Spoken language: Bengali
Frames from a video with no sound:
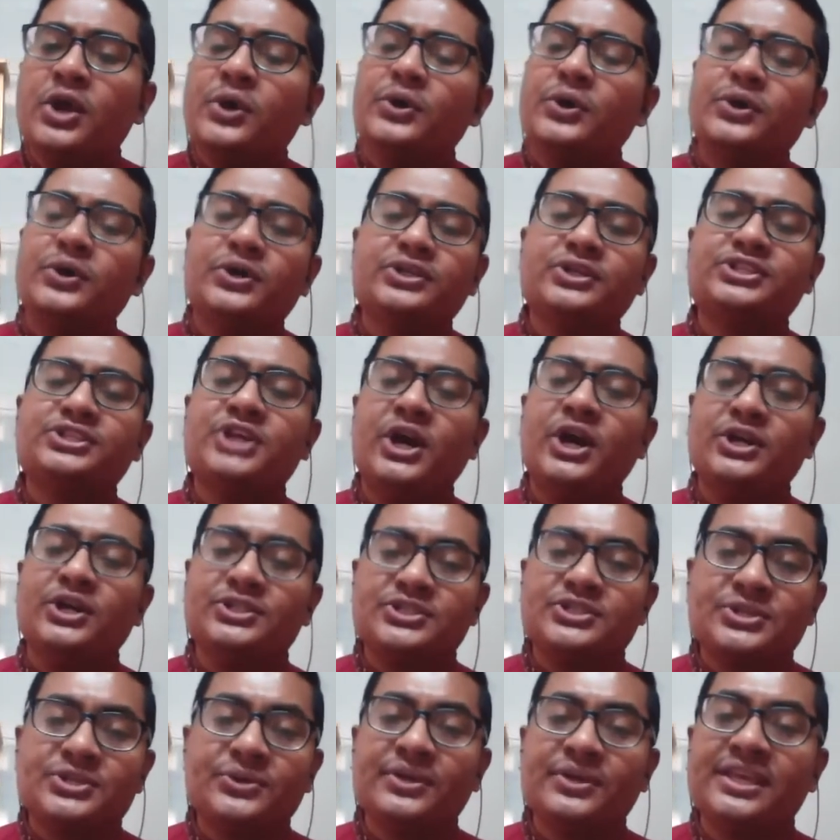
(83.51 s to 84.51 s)
ওগো
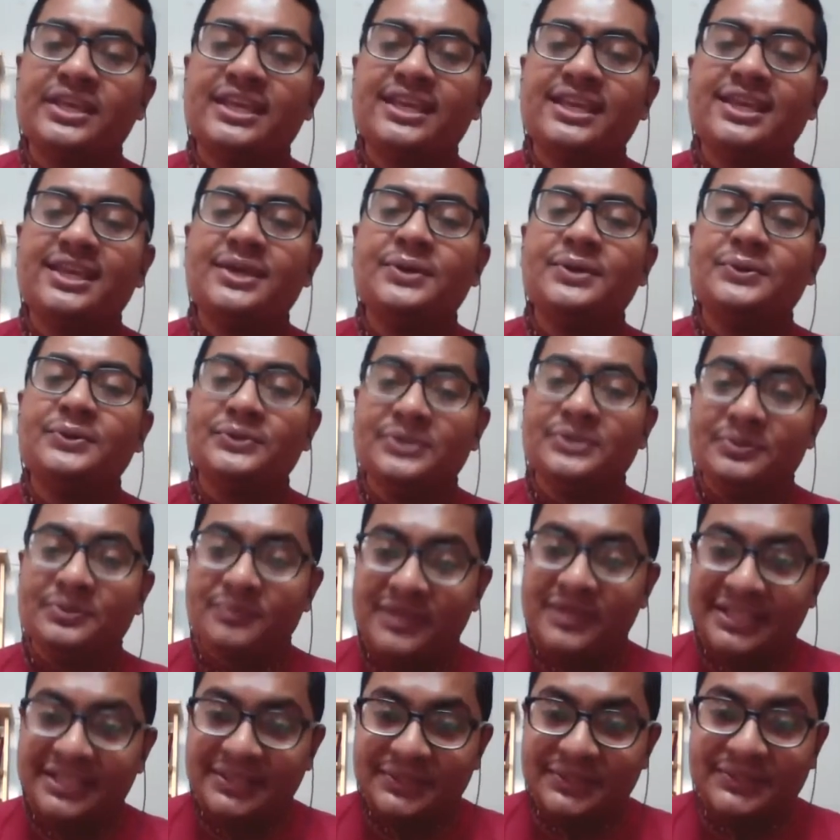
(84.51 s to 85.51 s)
সঞ্চয়ী
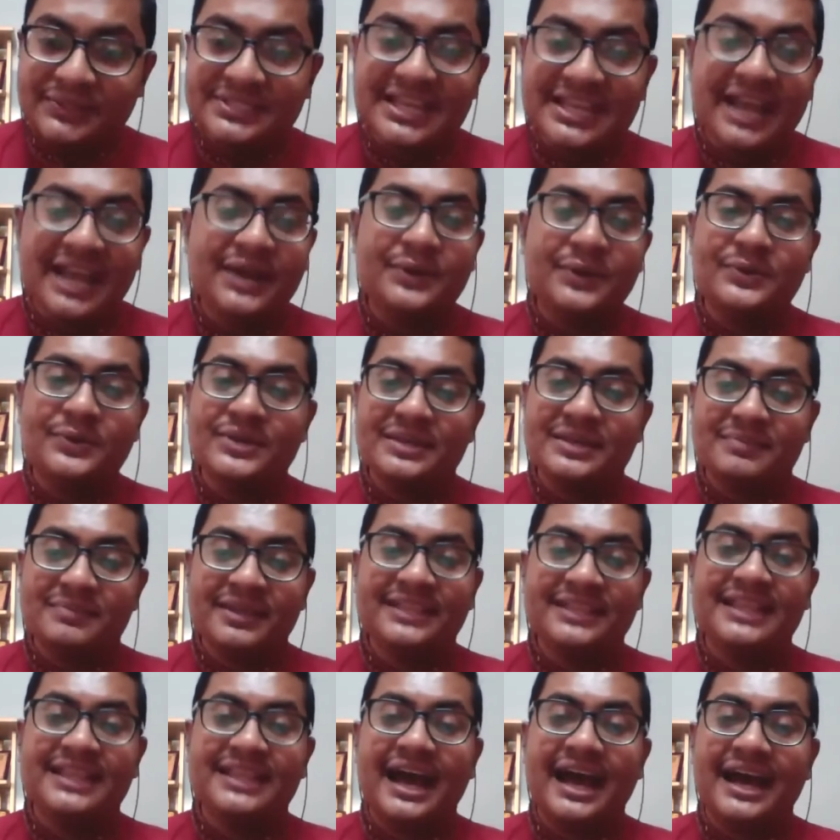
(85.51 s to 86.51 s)
উদ্বৃত্ত যা করিবে
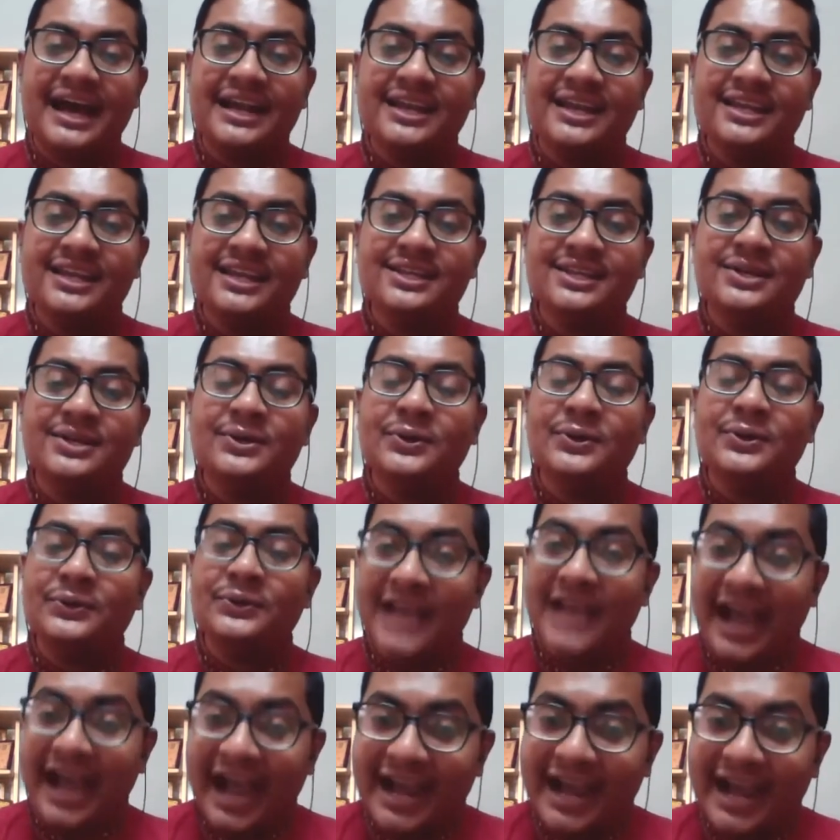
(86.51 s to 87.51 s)
দান
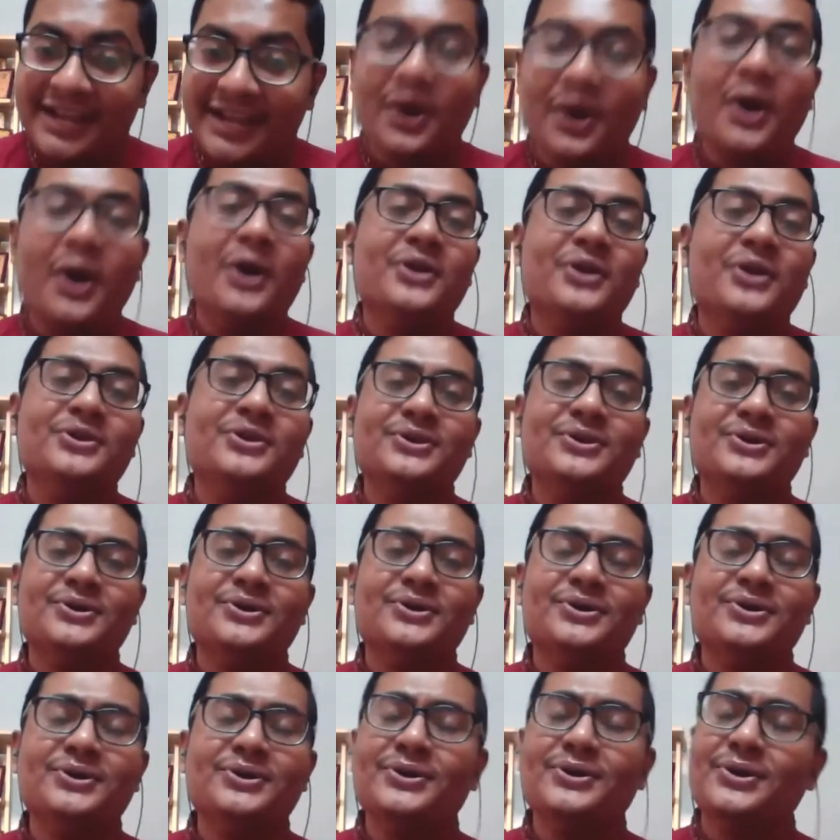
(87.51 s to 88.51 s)
ক্ষুধার অন্ন
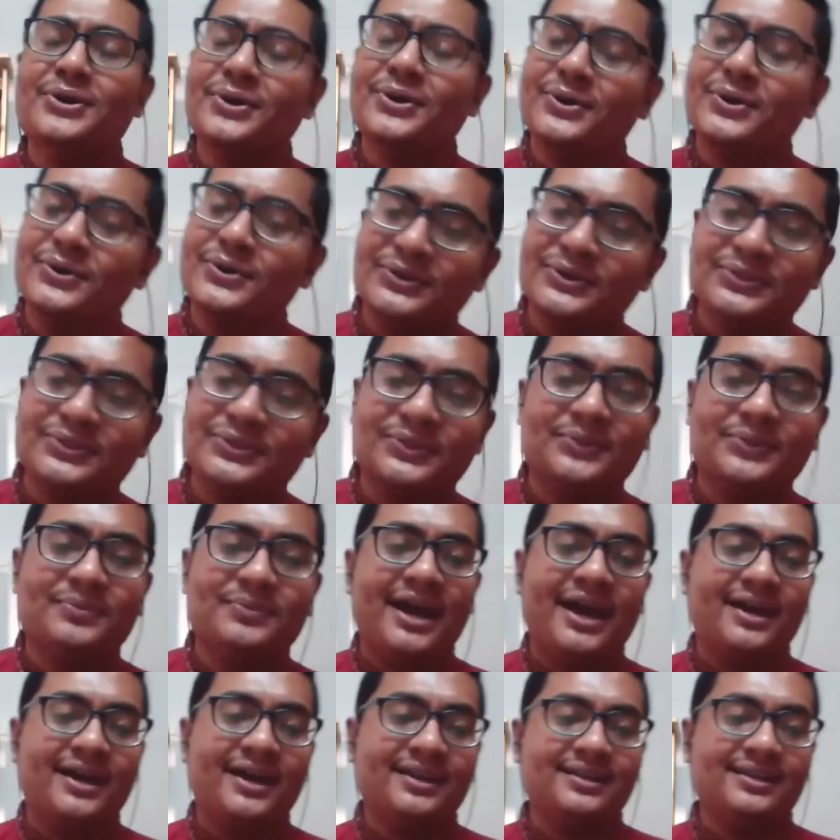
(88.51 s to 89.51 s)
হোক
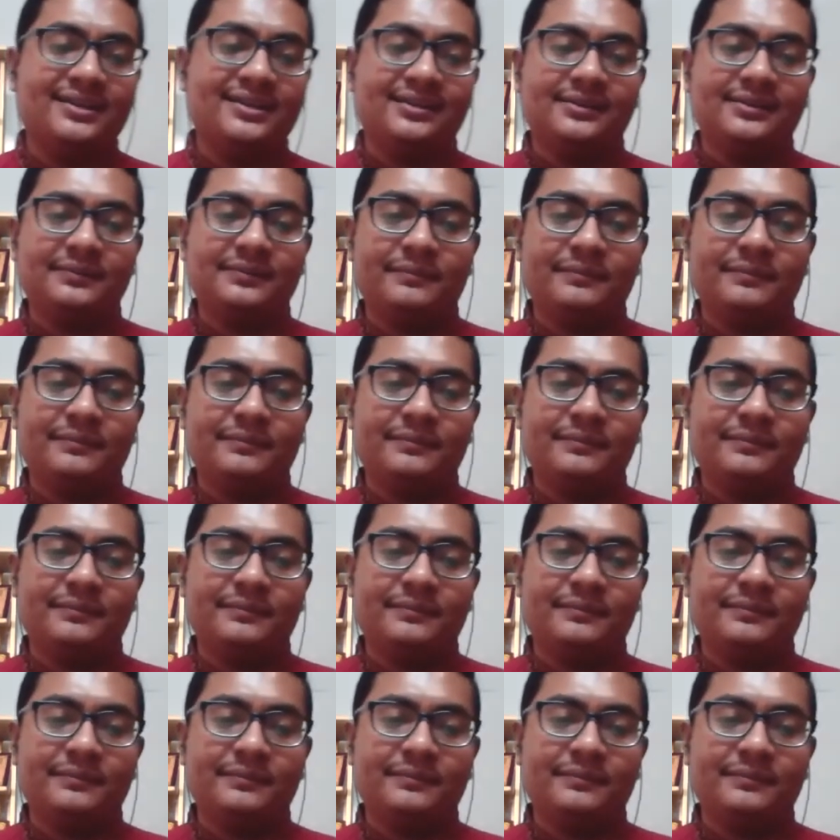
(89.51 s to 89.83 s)
তোমার